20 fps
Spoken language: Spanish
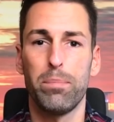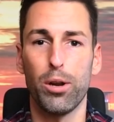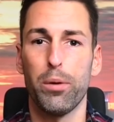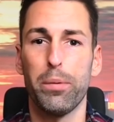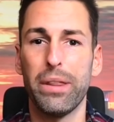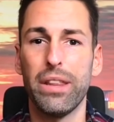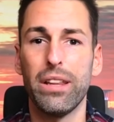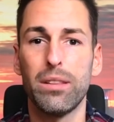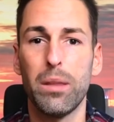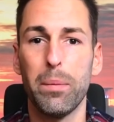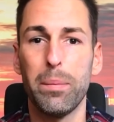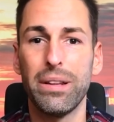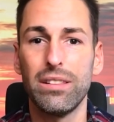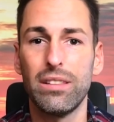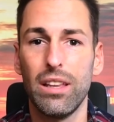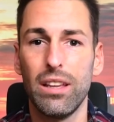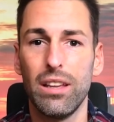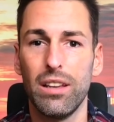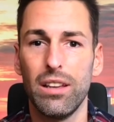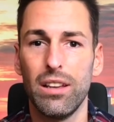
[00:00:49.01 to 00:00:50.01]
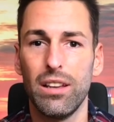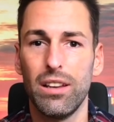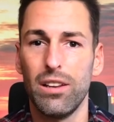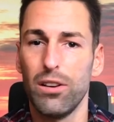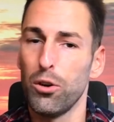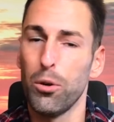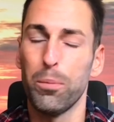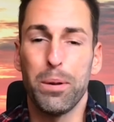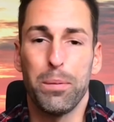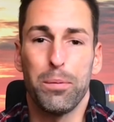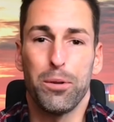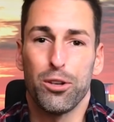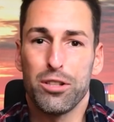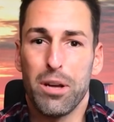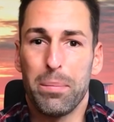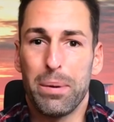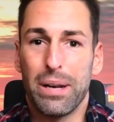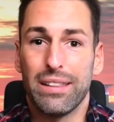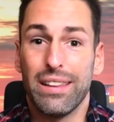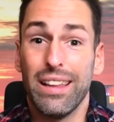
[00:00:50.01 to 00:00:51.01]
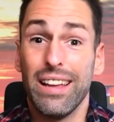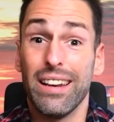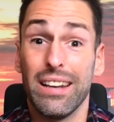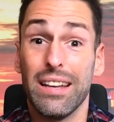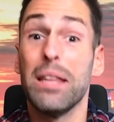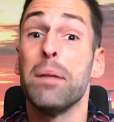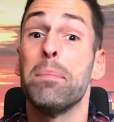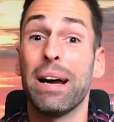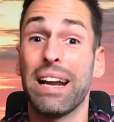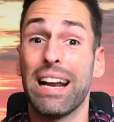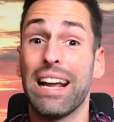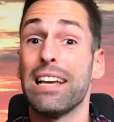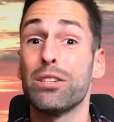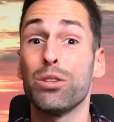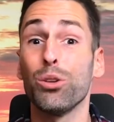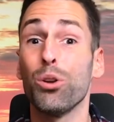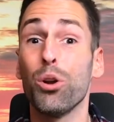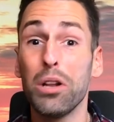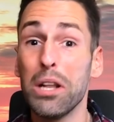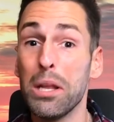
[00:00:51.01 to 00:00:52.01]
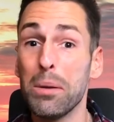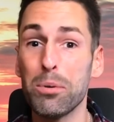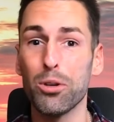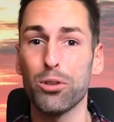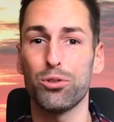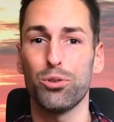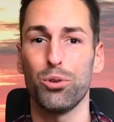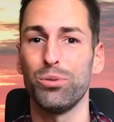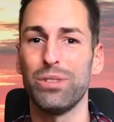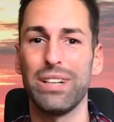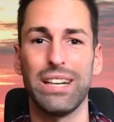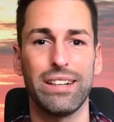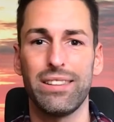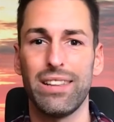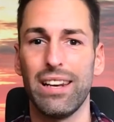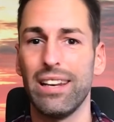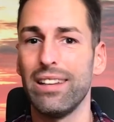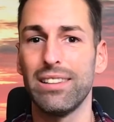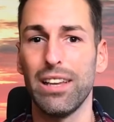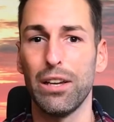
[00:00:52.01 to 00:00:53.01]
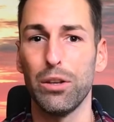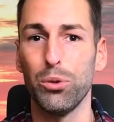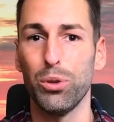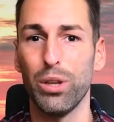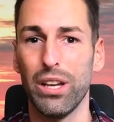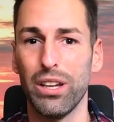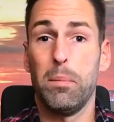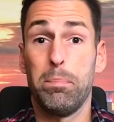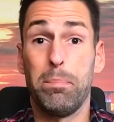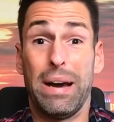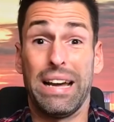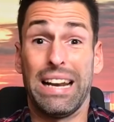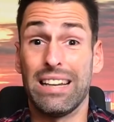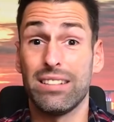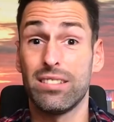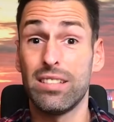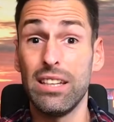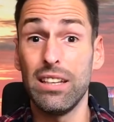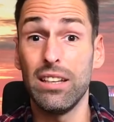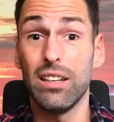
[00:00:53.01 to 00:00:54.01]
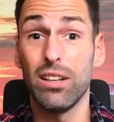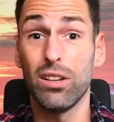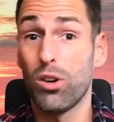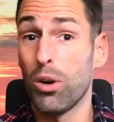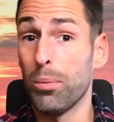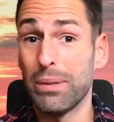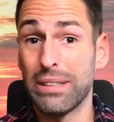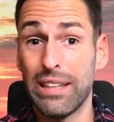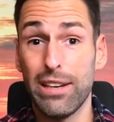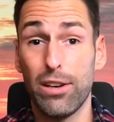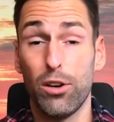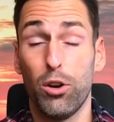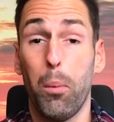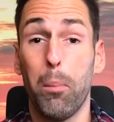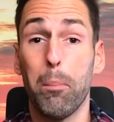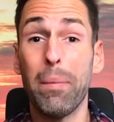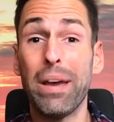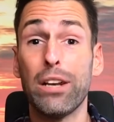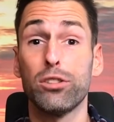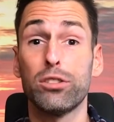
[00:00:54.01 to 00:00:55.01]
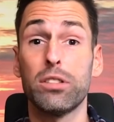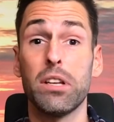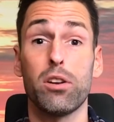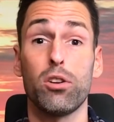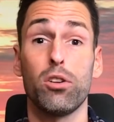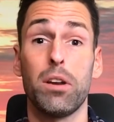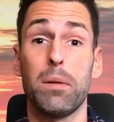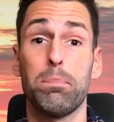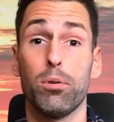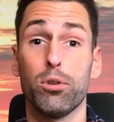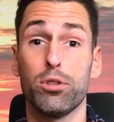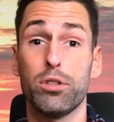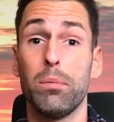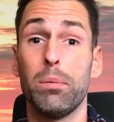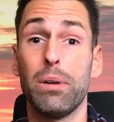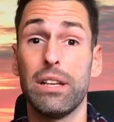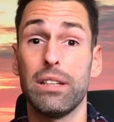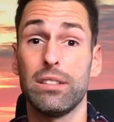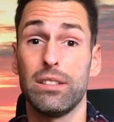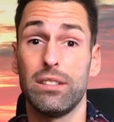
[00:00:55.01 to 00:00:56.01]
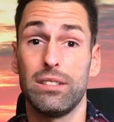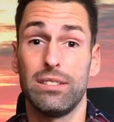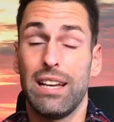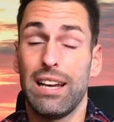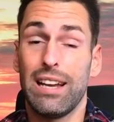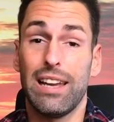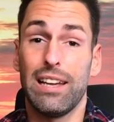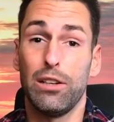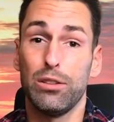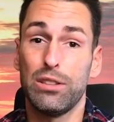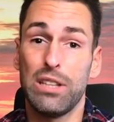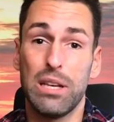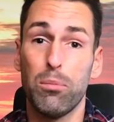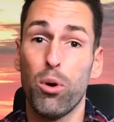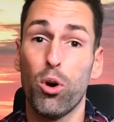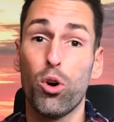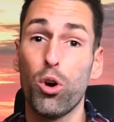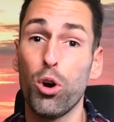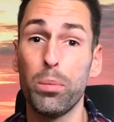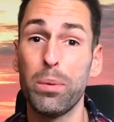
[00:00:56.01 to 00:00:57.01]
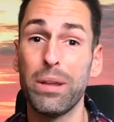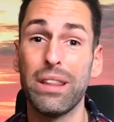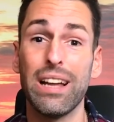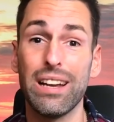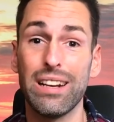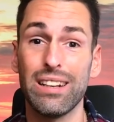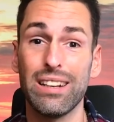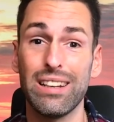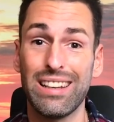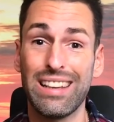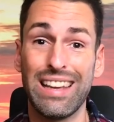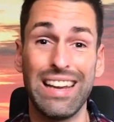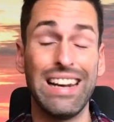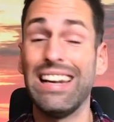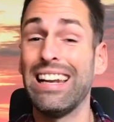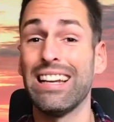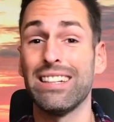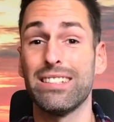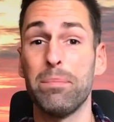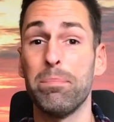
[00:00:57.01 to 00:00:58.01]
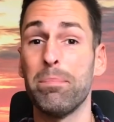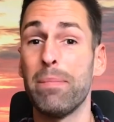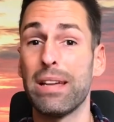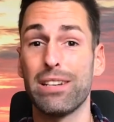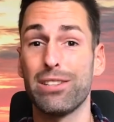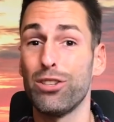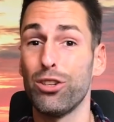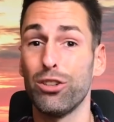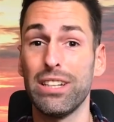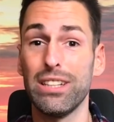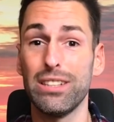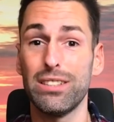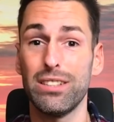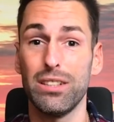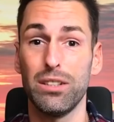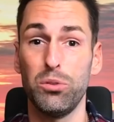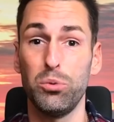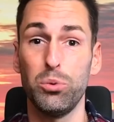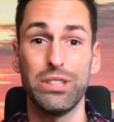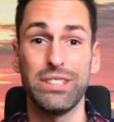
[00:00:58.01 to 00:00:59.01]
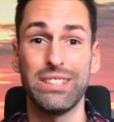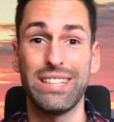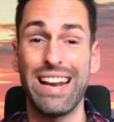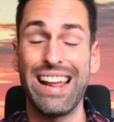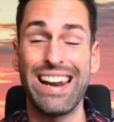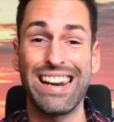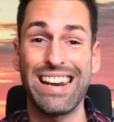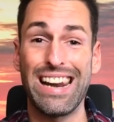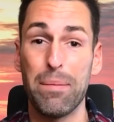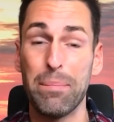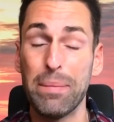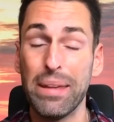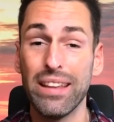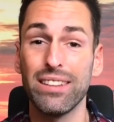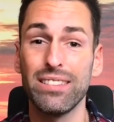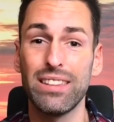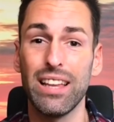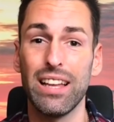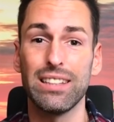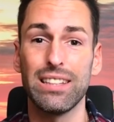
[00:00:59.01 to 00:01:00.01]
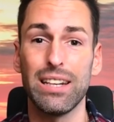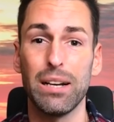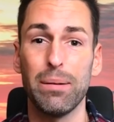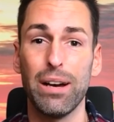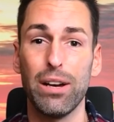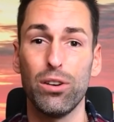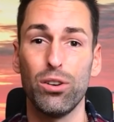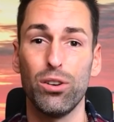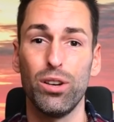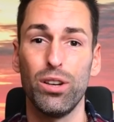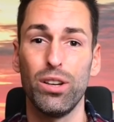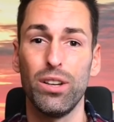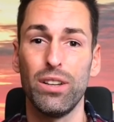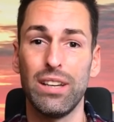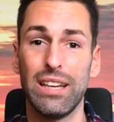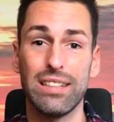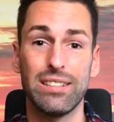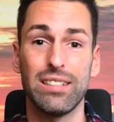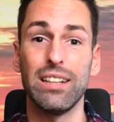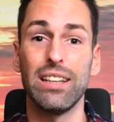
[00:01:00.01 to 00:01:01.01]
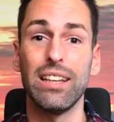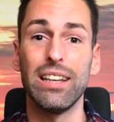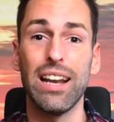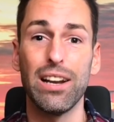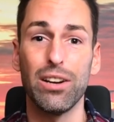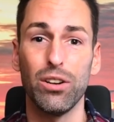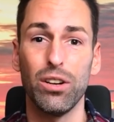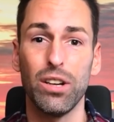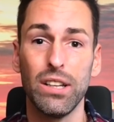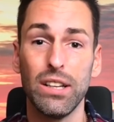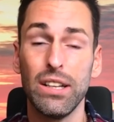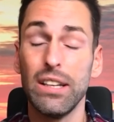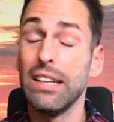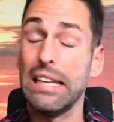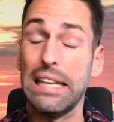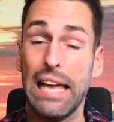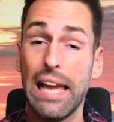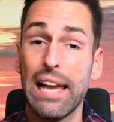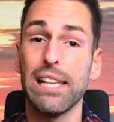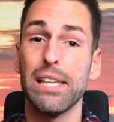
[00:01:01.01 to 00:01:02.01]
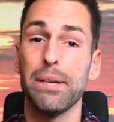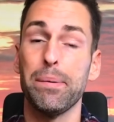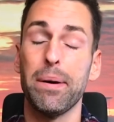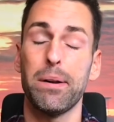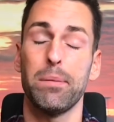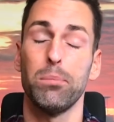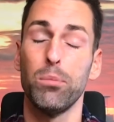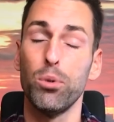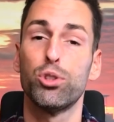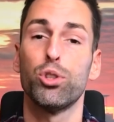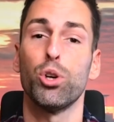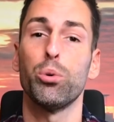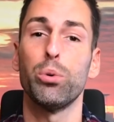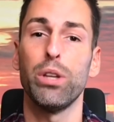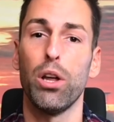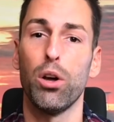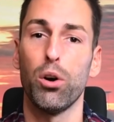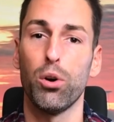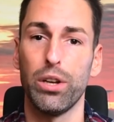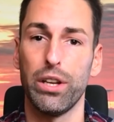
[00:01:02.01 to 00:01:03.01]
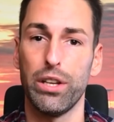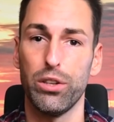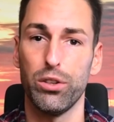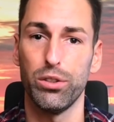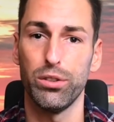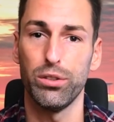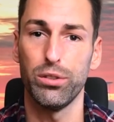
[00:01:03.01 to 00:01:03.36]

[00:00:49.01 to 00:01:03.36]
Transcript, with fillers: Pero evidentemente lo primero es aprender y para eso los libros son una excelente ayuda. Para así cometer los menos errores posibles, ya que no tenemos que olvidar que en las inversiones nuestra herramienta de trabajo es el dinero y hay que llevar mucho cuidado con ello.